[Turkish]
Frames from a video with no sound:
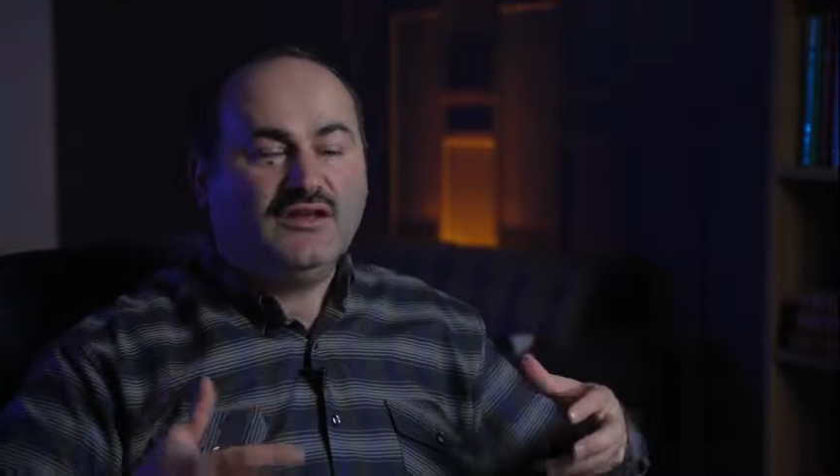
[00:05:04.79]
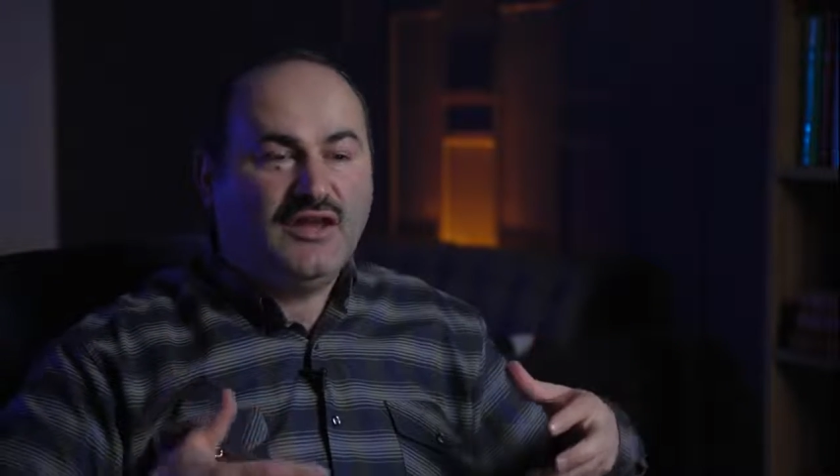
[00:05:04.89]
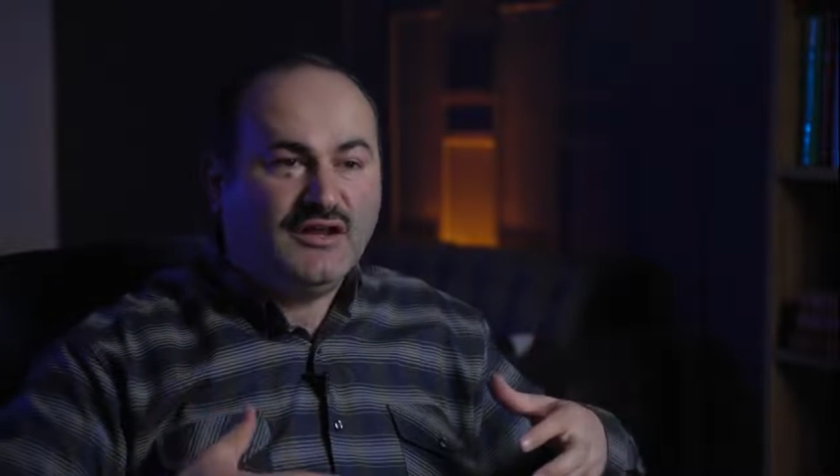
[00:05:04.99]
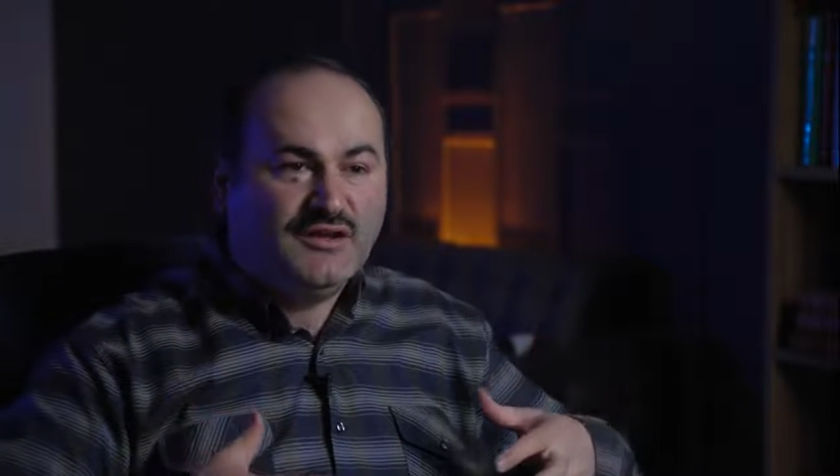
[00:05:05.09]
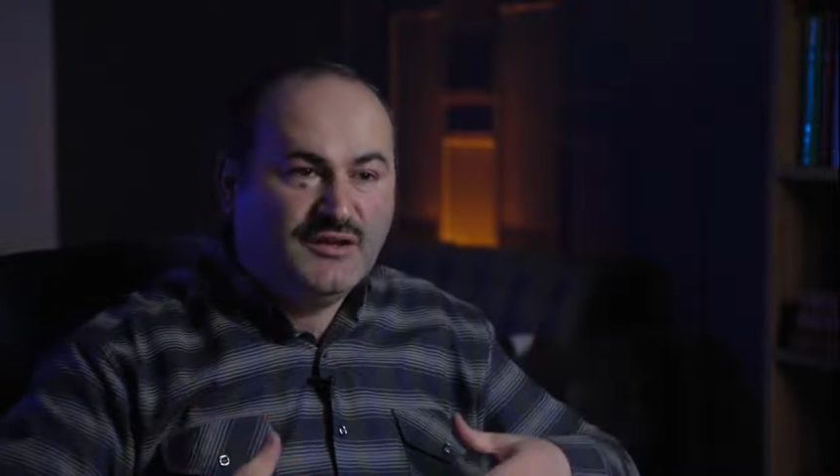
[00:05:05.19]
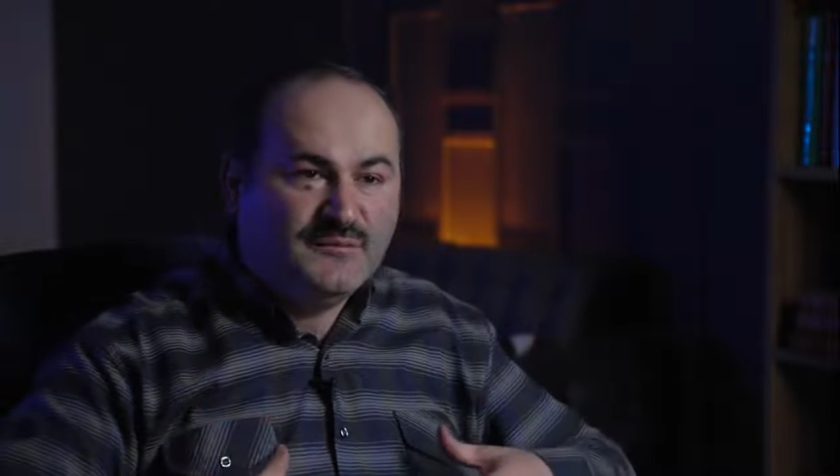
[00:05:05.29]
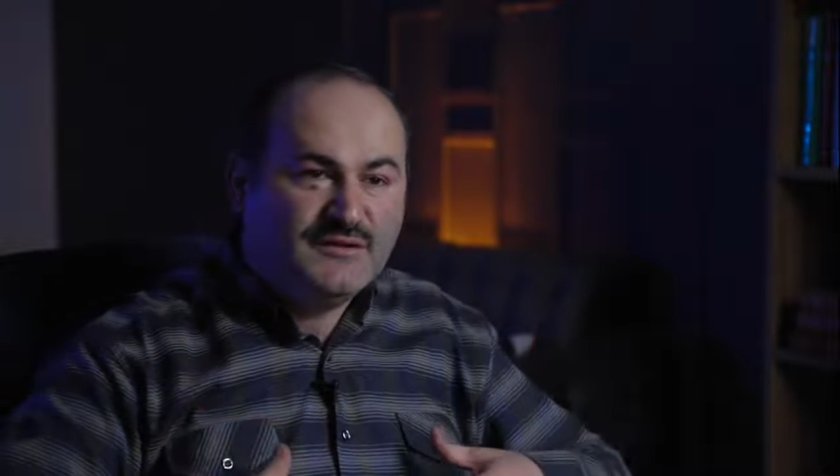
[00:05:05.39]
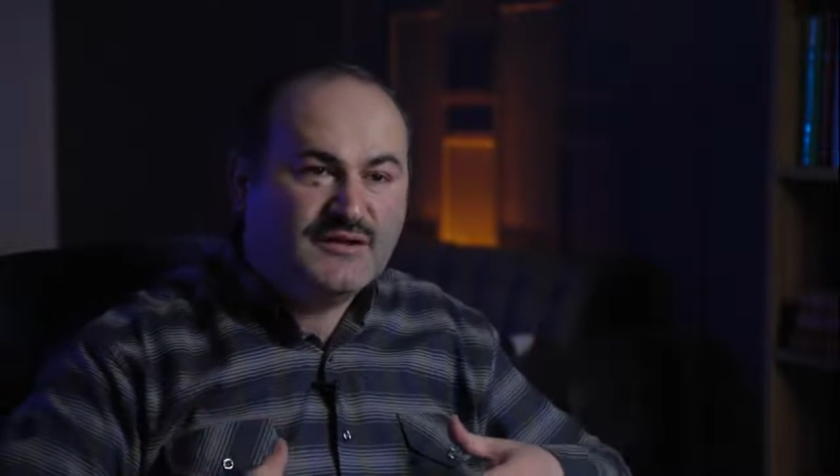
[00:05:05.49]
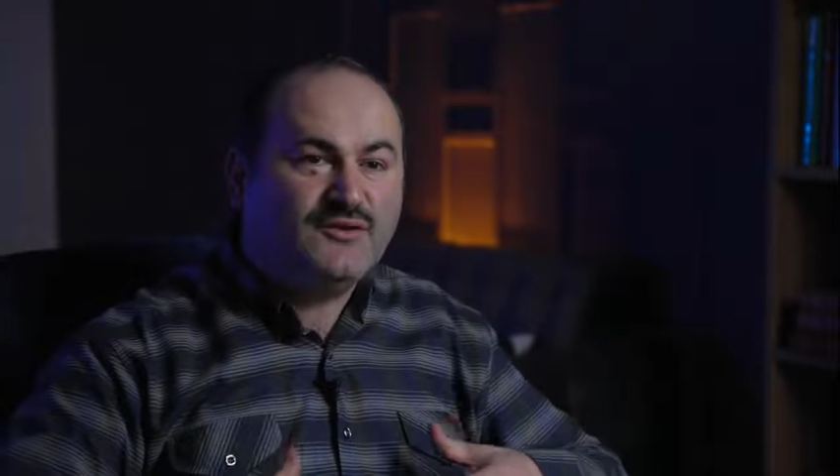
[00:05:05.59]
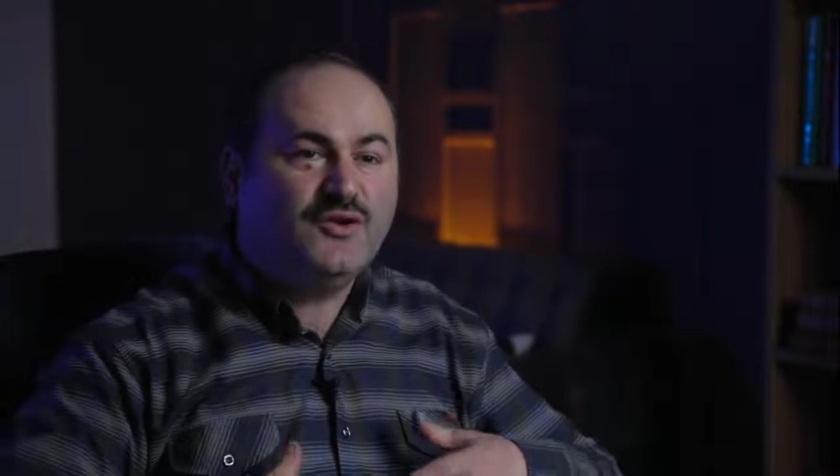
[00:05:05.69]

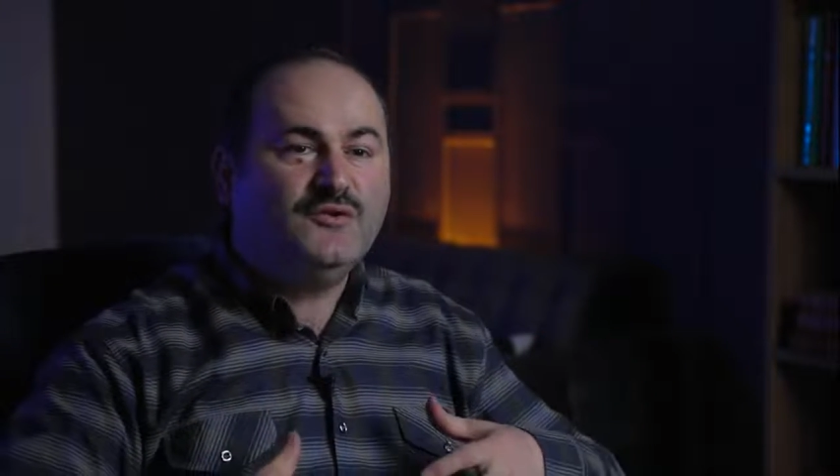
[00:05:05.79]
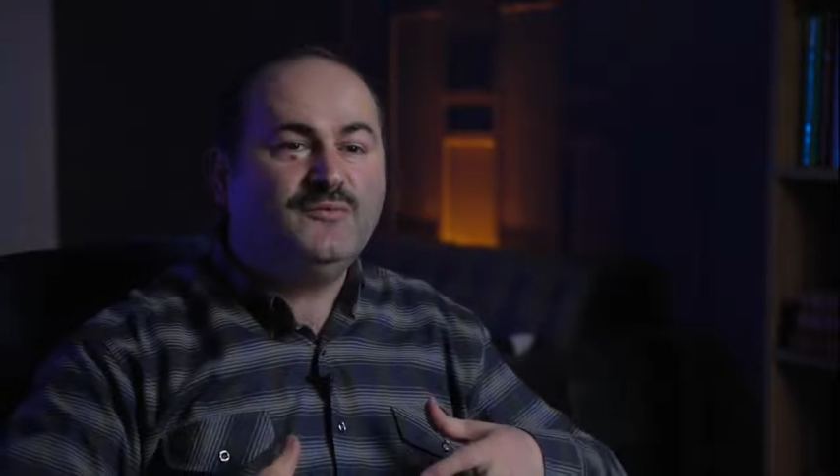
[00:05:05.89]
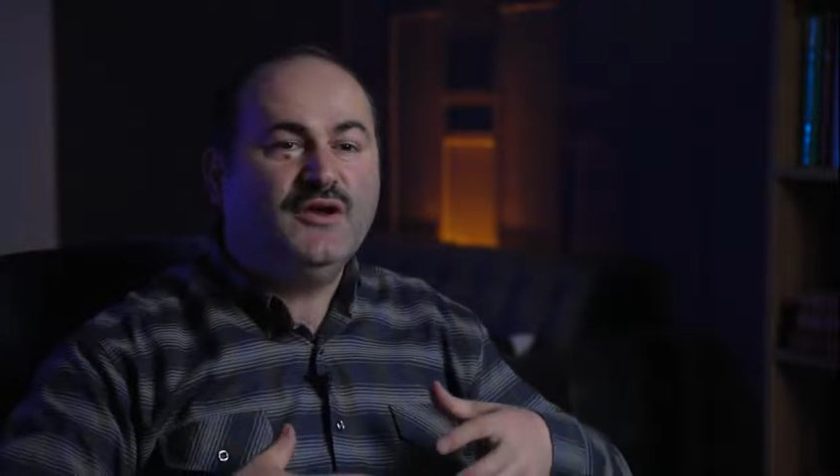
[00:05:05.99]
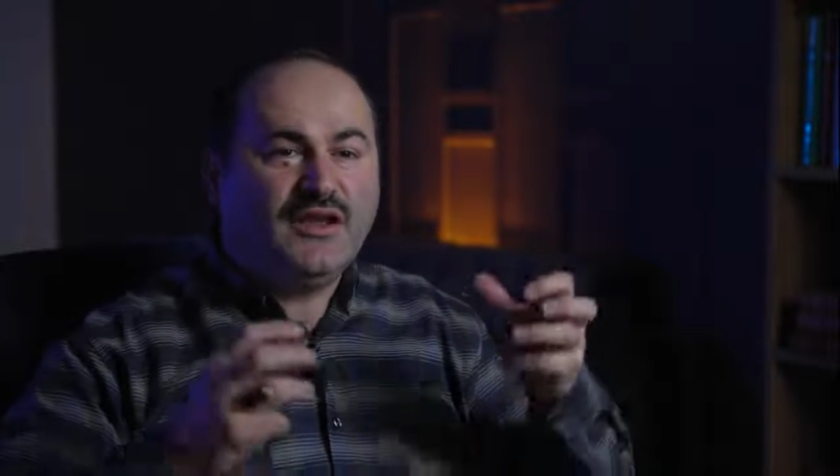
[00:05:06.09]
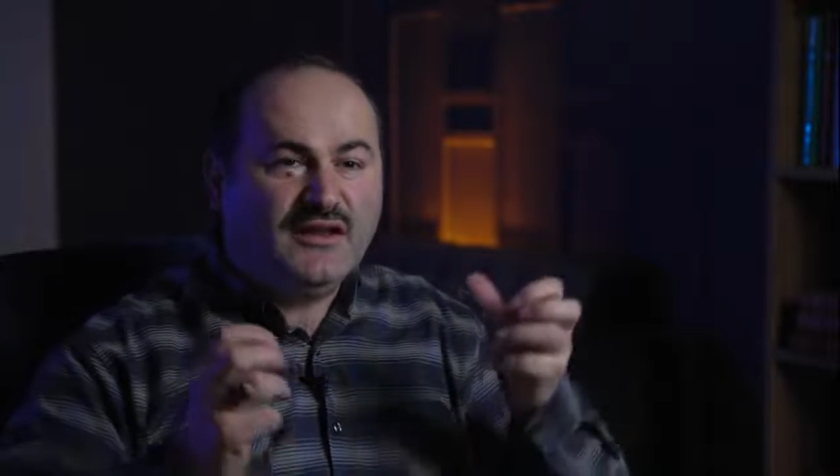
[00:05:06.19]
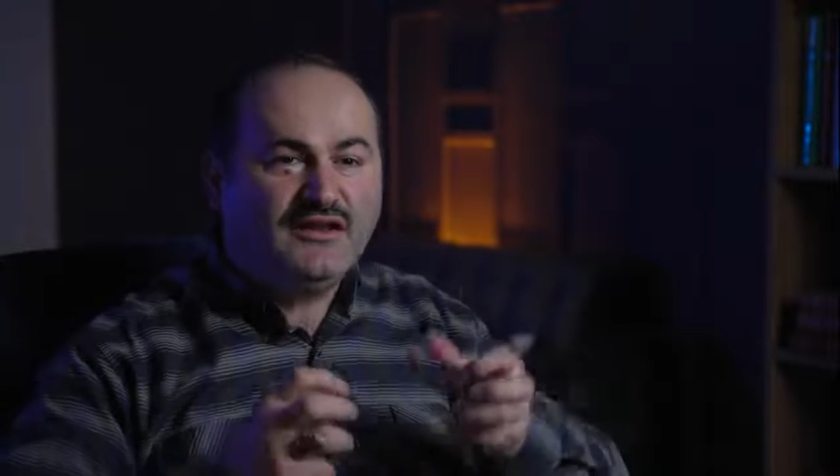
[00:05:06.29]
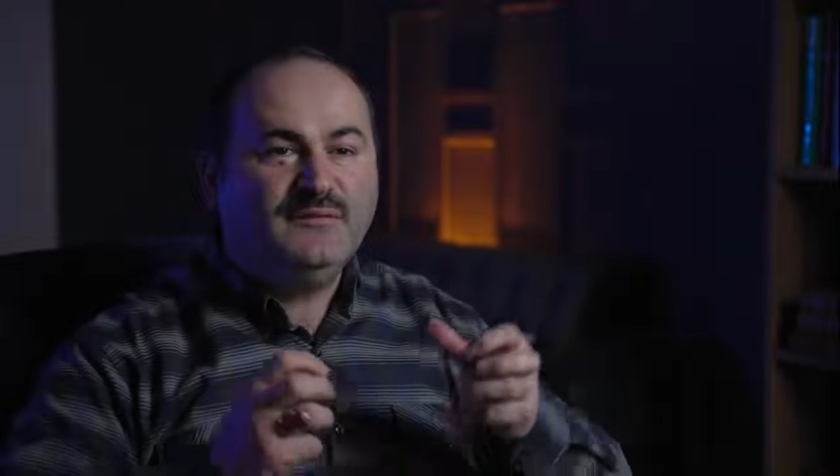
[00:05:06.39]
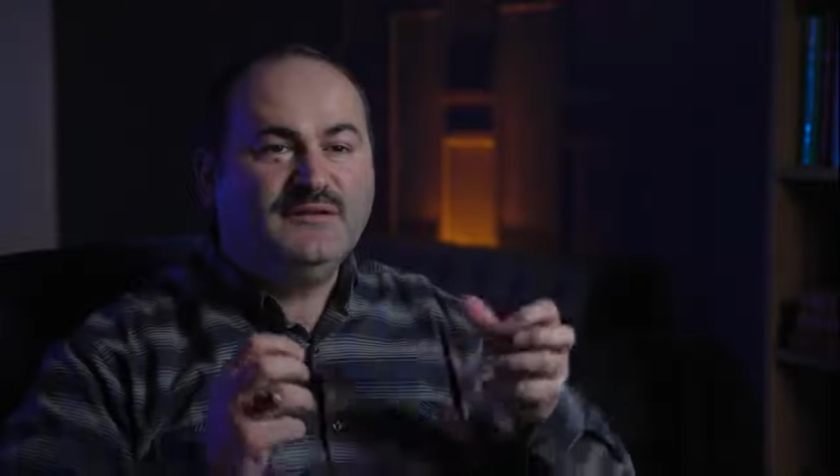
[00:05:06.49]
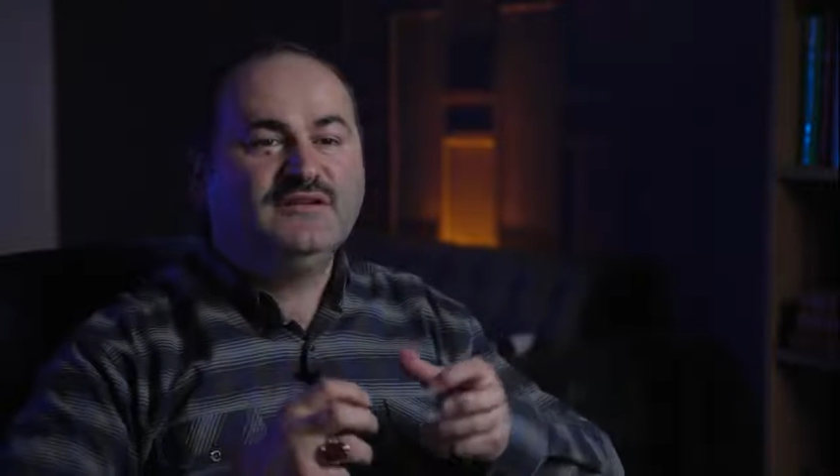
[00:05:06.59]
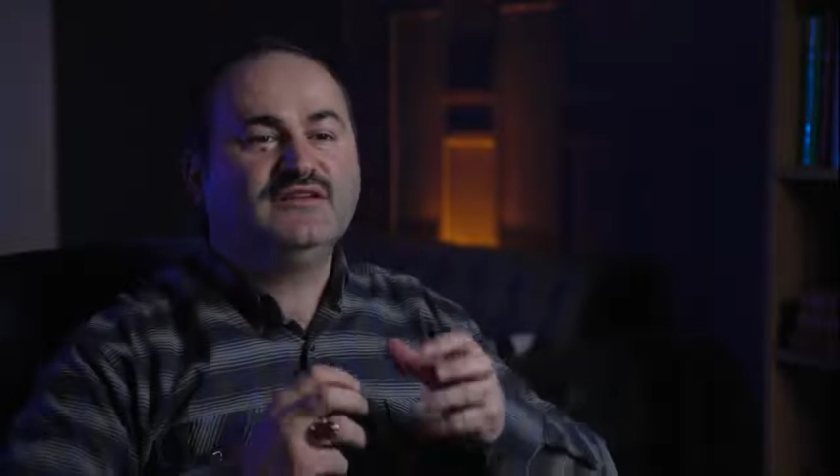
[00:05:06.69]
kendimize dönüp
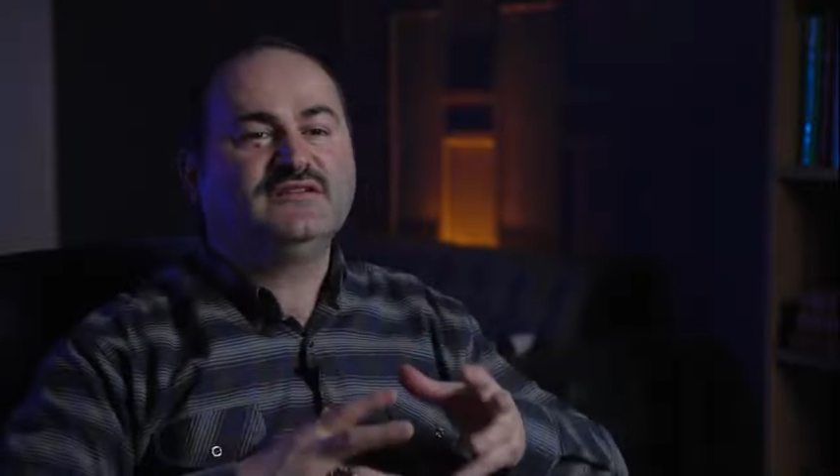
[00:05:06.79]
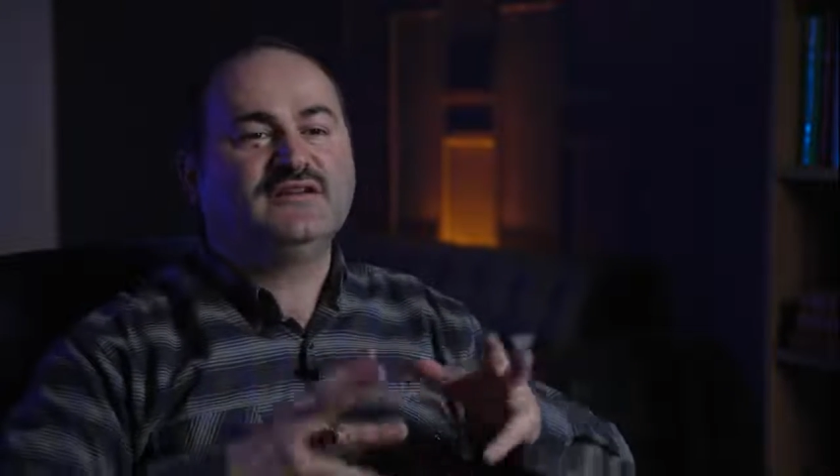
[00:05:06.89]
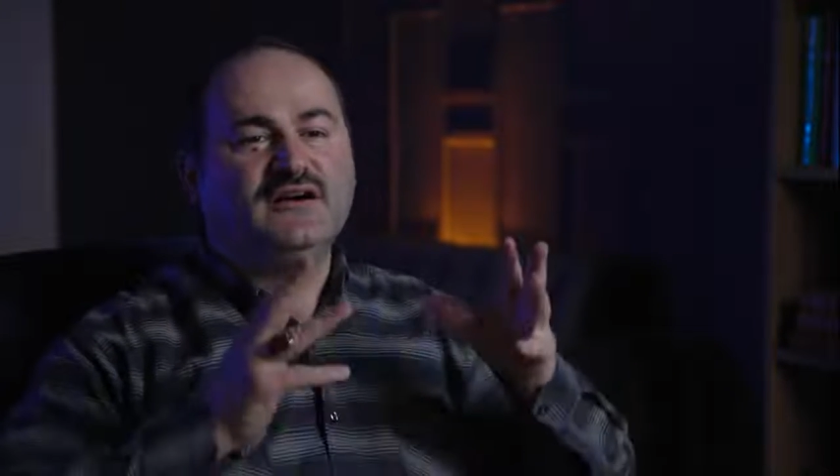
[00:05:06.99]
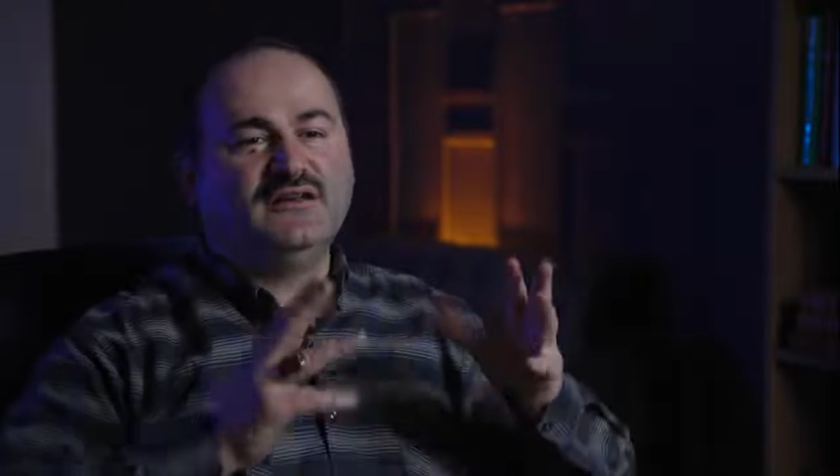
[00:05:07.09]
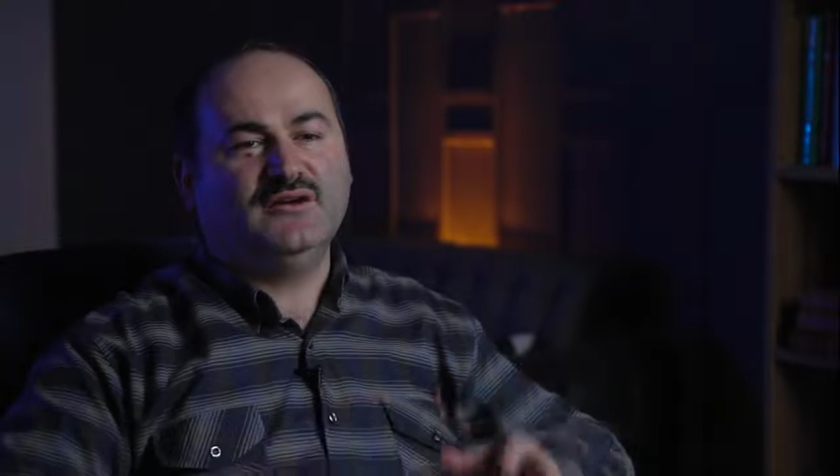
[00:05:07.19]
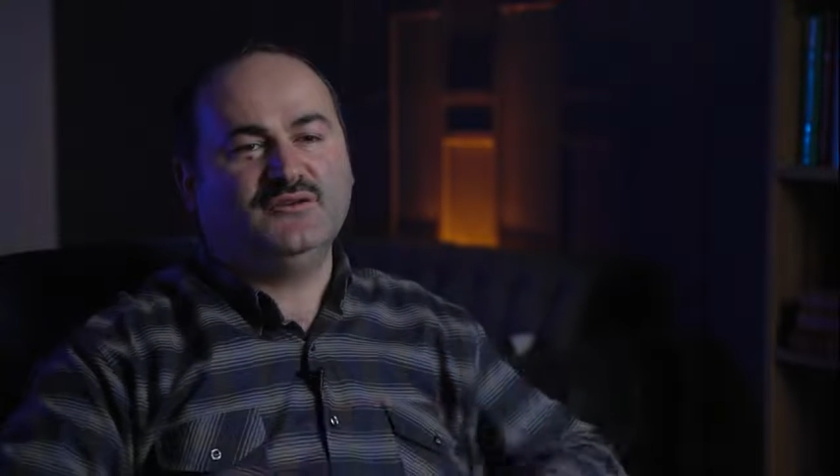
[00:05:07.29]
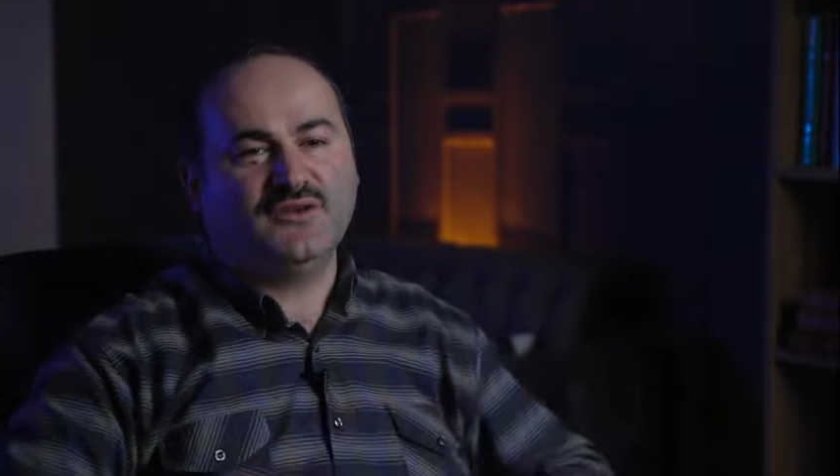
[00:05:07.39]
kendimizin ıslahıyla